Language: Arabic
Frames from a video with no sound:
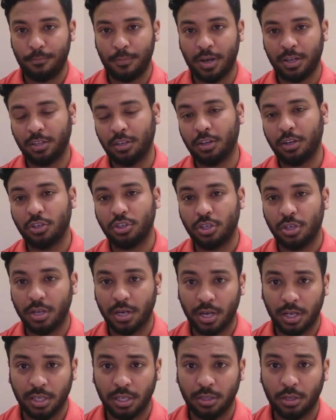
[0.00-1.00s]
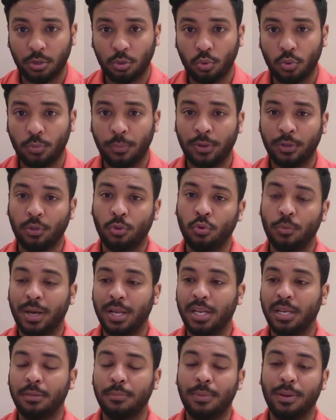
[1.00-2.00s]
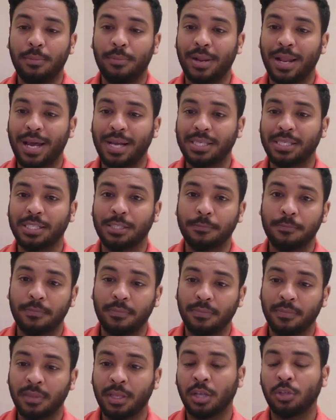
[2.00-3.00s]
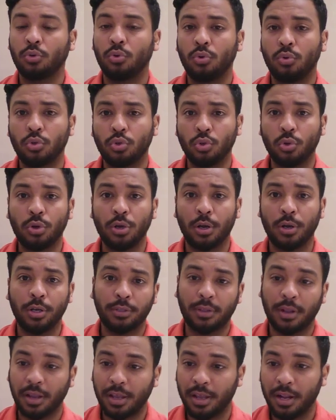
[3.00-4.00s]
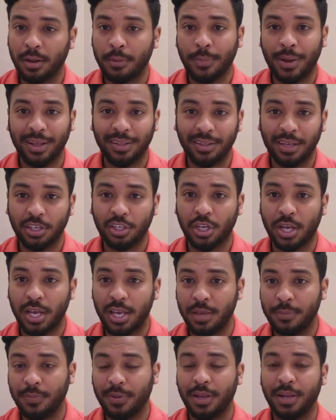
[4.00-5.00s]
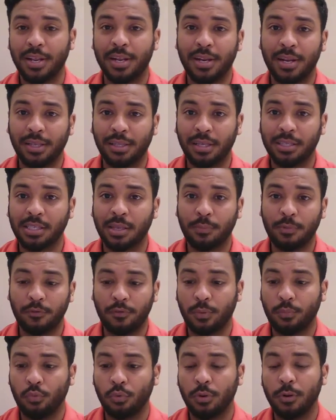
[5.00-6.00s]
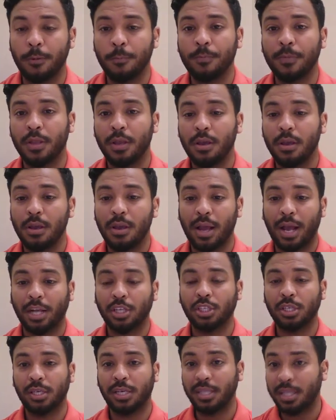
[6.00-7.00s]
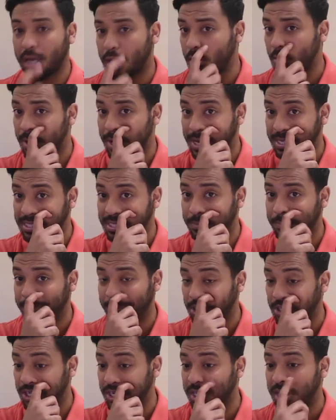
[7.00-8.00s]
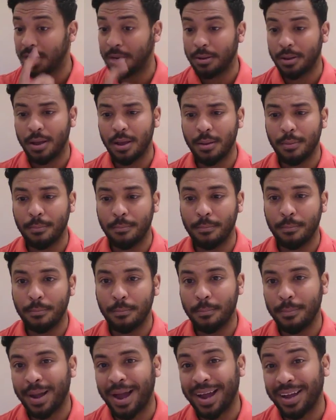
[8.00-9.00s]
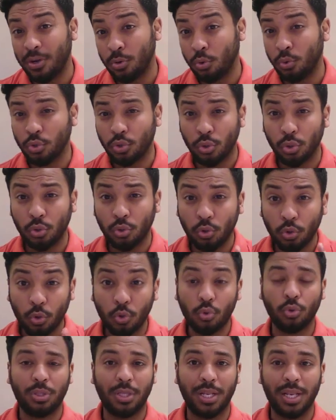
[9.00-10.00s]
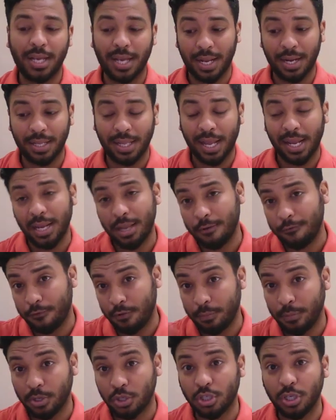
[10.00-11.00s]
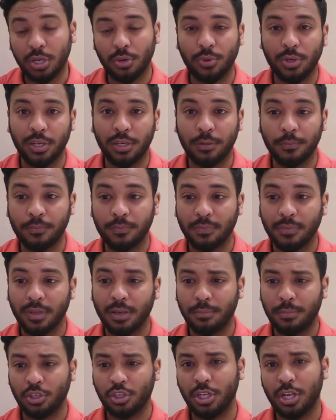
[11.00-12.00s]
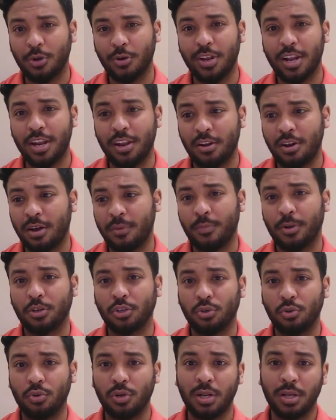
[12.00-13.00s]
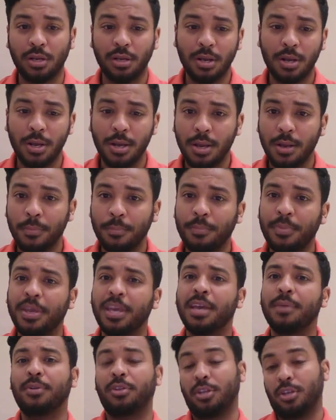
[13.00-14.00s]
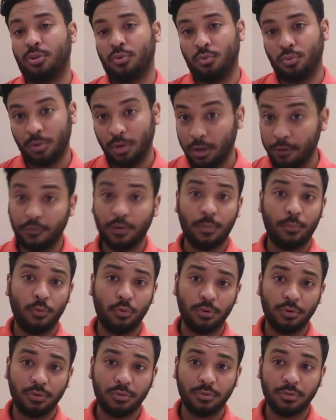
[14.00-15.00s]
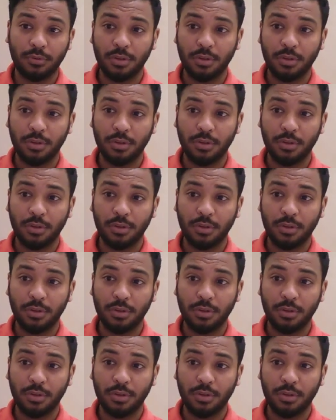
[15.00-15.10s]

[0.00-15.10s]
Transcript: ما اعتقدش انك هتقدر تقول لهم عليه بل بالعكس انت هتقول له شكرا كتر خيرك ما عندكش اي امكانيه انك تكسب ليفربول عشان كده هو نازل بتشكيله ما عليهوش الضغوط اللي كانت عليه في الماتش الاولاني الماتش الاولاني راح برشلونه بهيبه انه ليفربول